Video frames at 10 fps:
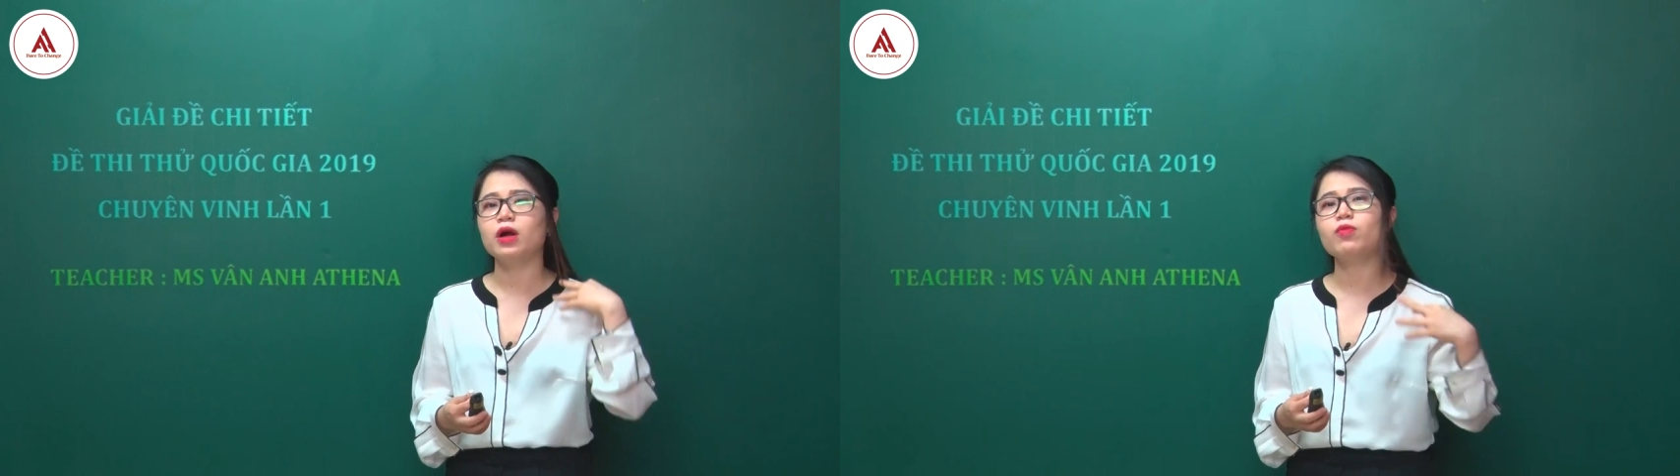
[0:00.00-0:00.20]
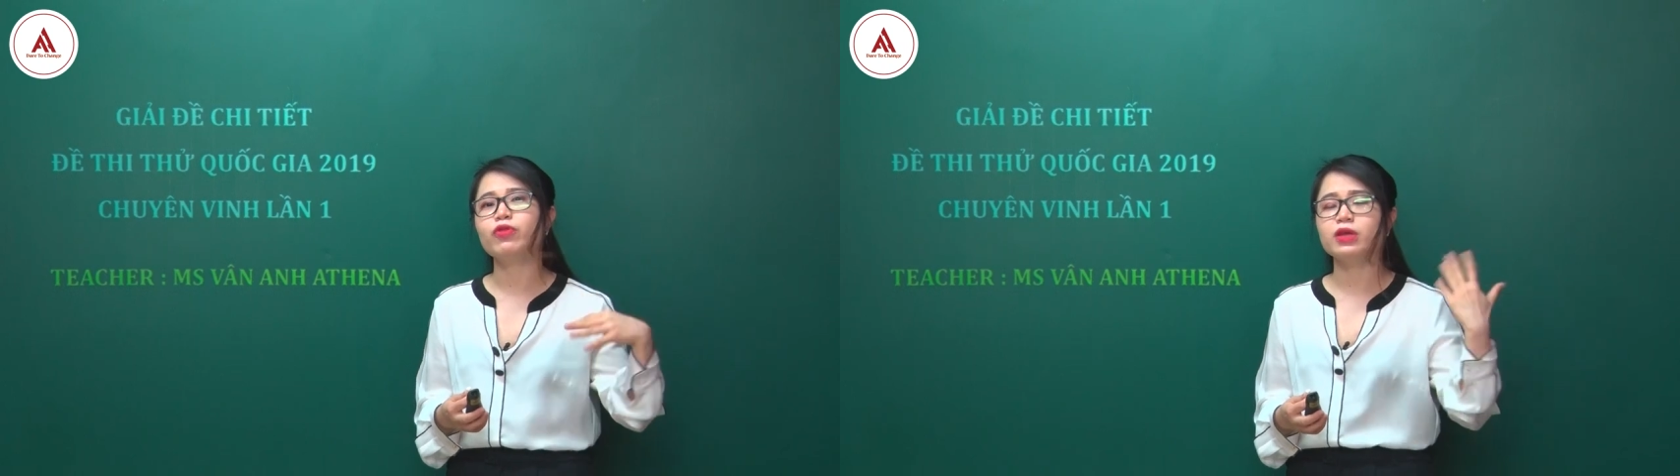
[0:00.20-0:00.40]

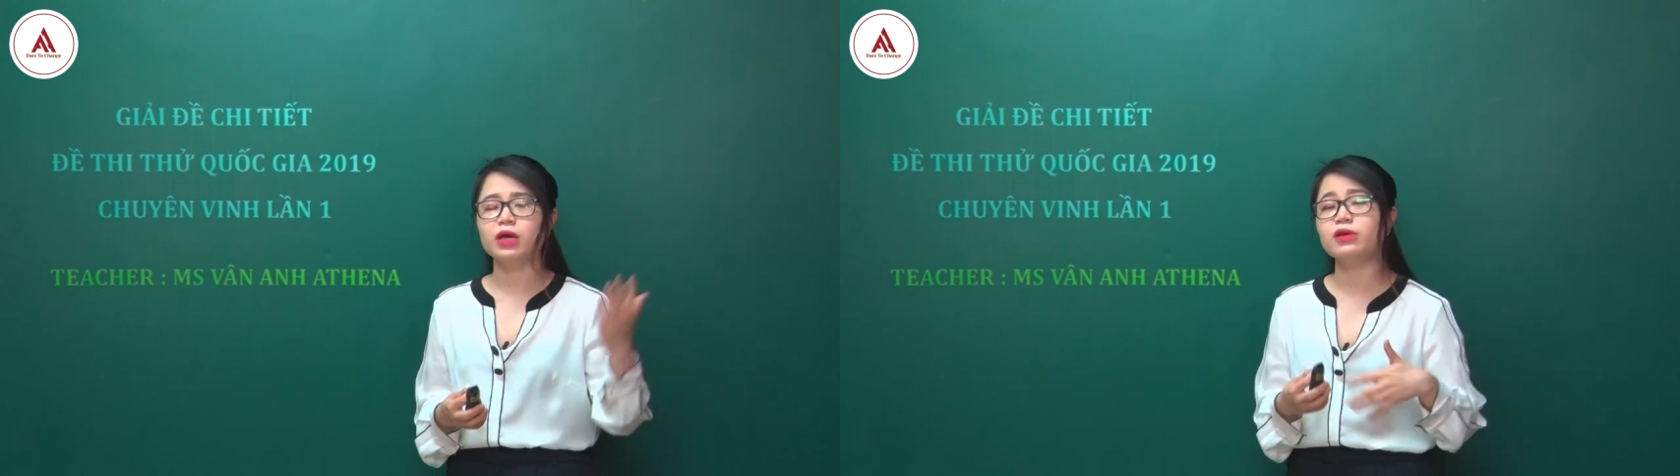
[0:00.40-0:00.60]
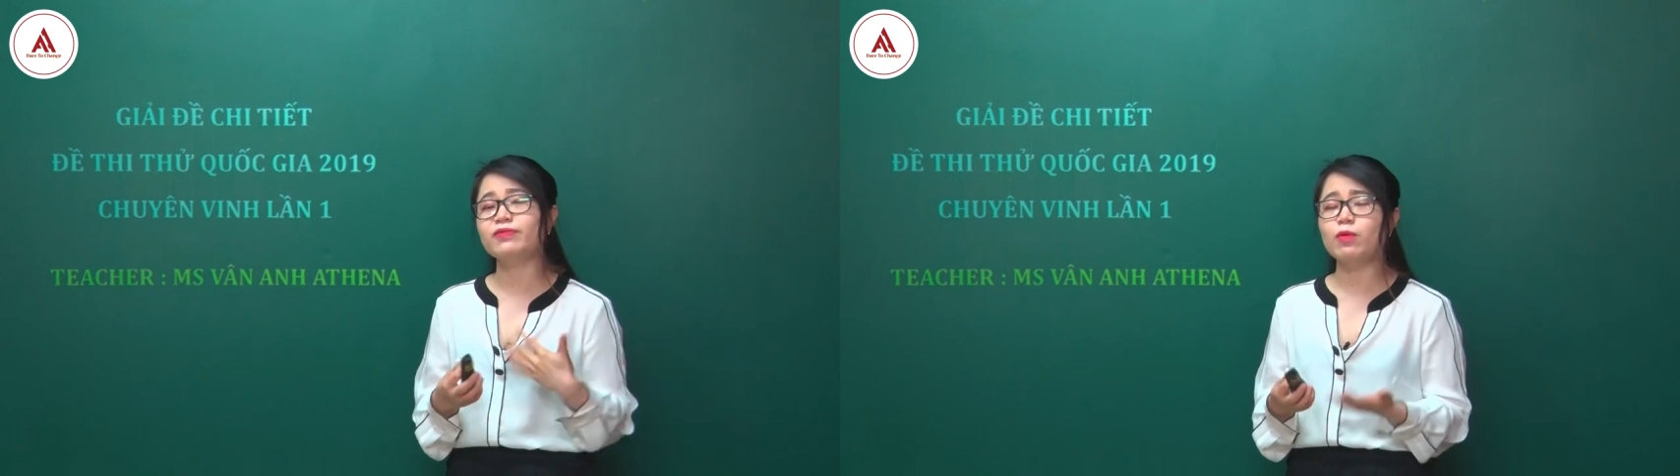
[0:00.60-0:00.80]
không có những
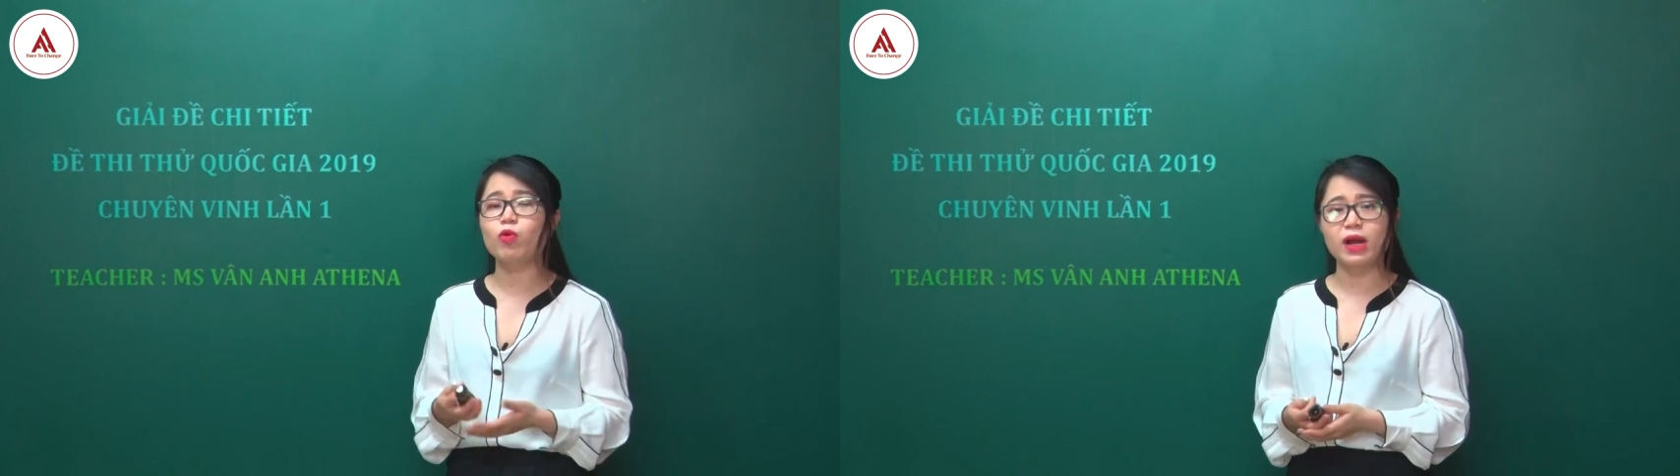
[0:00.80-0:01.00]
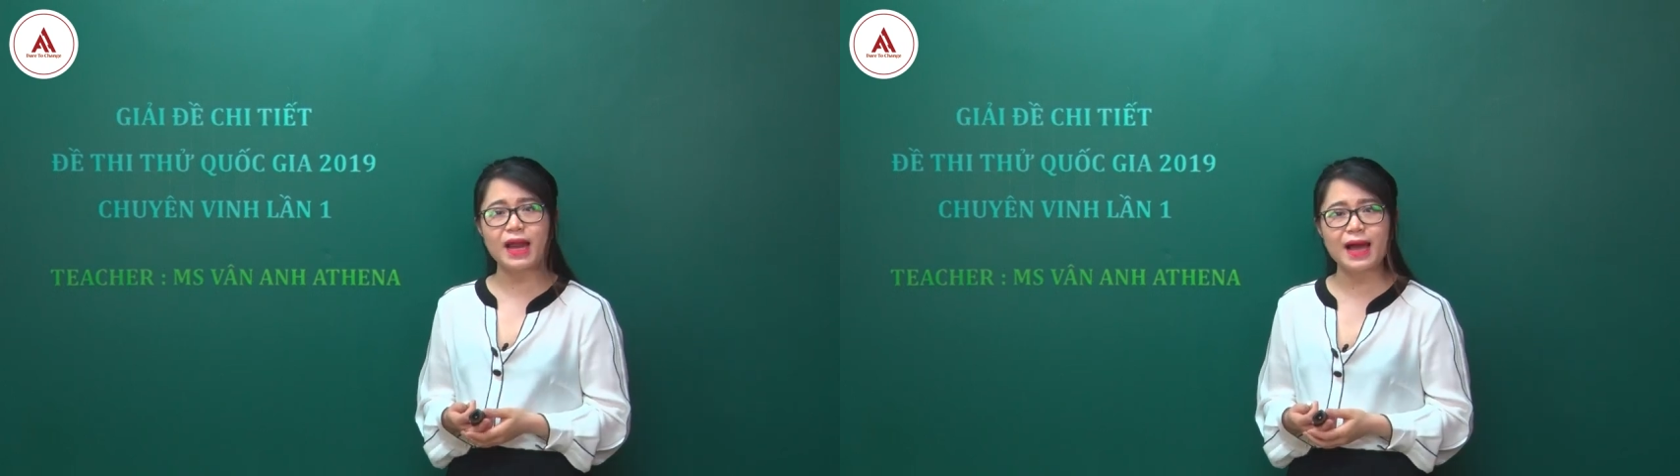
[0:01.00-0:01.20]
cái ngữ pháp
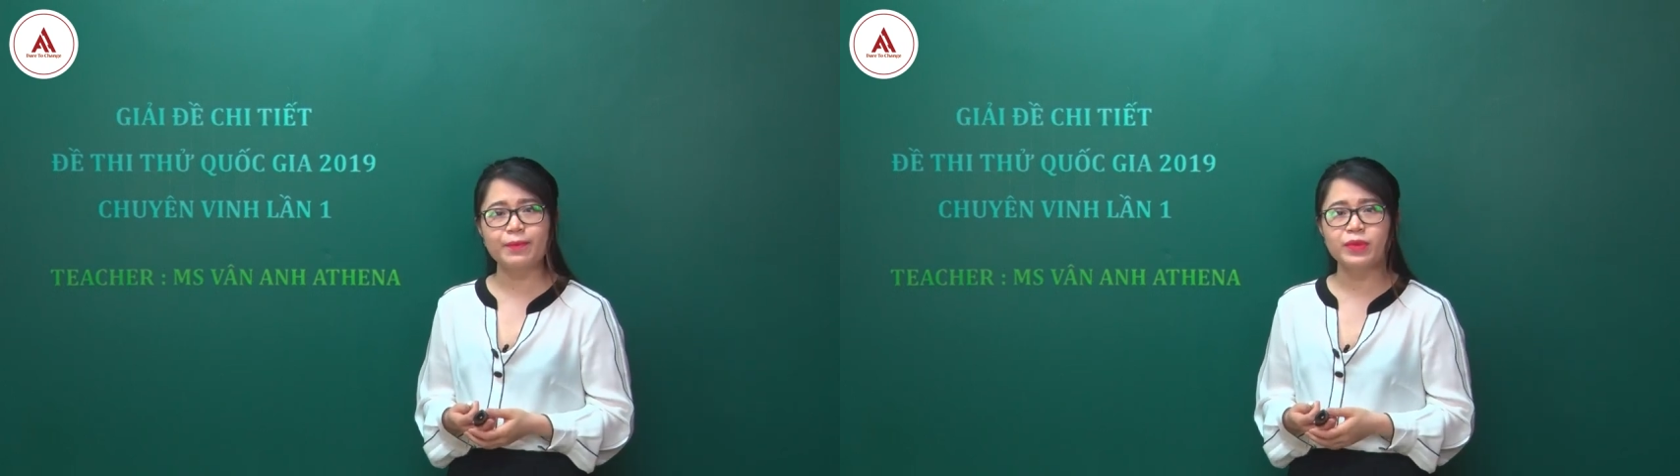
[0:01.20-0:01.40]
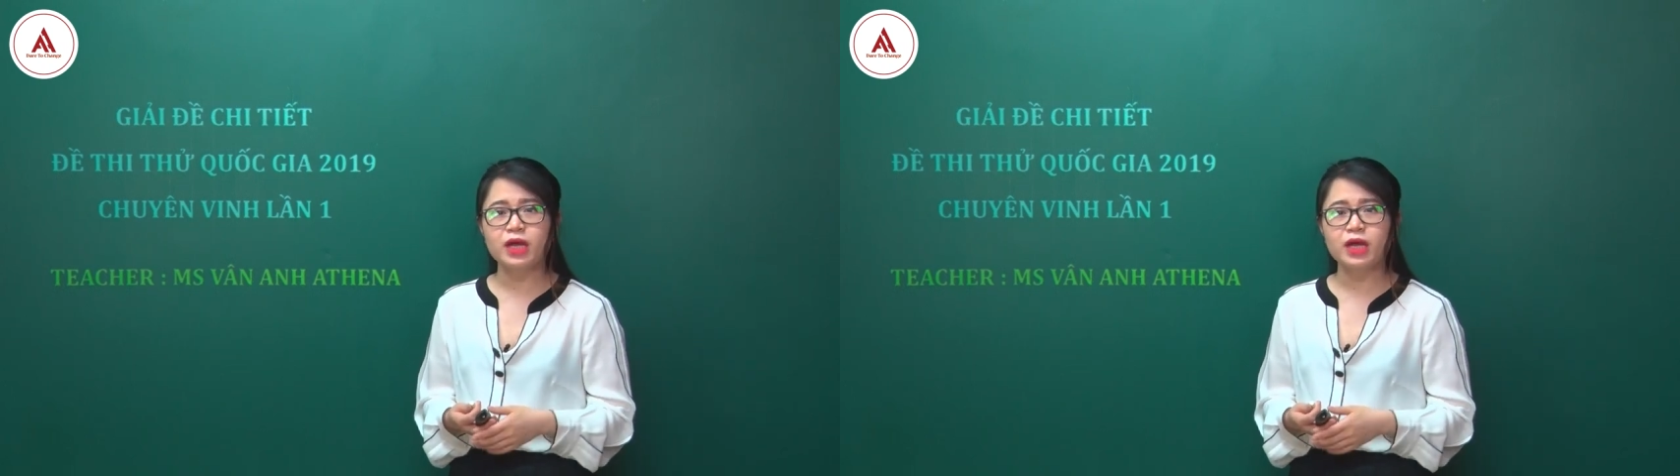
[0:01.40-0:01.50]
quá lạ.